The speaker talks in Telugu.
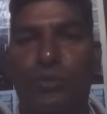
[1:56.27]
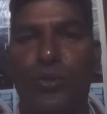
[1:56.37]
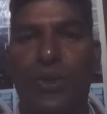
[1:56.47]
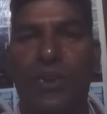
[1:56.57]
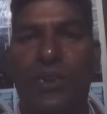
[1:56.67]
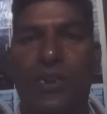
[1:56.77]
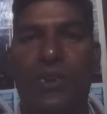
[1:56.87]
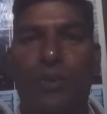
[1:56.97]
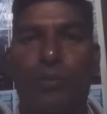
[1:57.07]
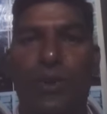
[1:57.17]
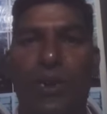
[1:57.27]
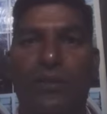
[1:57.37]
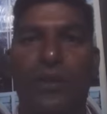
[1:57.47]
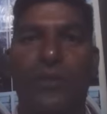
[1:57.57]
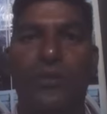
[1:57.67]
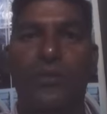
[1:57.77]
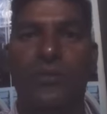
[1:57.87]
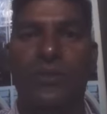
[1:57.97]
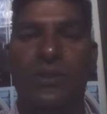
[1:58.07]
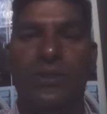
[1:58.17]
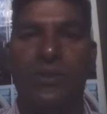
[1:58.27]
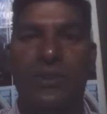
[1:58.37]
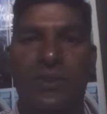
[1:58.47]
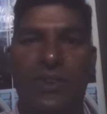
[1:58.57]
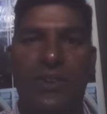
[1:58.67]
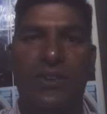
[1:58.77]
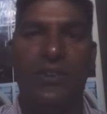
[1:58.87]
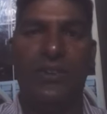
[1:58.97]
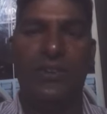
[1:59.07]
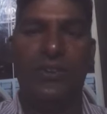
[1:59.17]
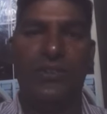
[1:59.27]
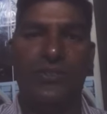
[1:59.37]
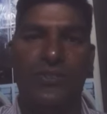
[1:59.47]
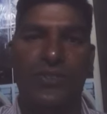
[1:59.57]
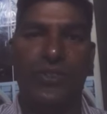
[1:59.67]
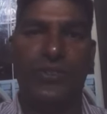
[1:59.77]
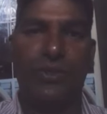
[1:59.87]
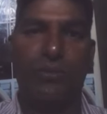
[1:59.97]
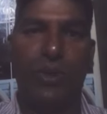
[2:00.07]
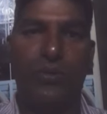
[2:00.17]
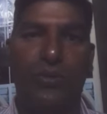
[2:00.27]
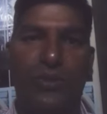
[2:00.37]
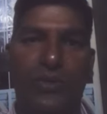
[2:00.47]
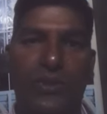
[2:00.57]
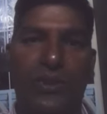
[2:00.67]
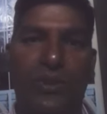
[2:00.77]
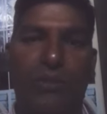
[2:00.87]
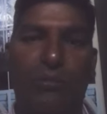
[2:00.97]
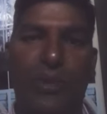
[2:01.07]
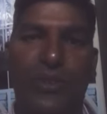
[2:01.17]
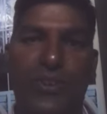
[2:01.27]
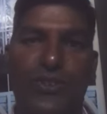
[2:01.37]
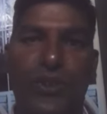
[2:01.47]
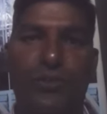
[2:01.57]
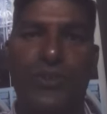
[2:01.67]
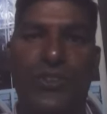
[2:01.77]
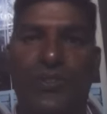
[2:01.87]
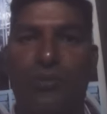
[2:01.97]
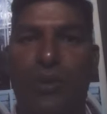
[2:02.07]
ముందే ఆ పిల్లవాడు ఏది చేస్తే బాగుంటుంది ఆ అమ్మాయి ఏ జాబ్ చేస్తే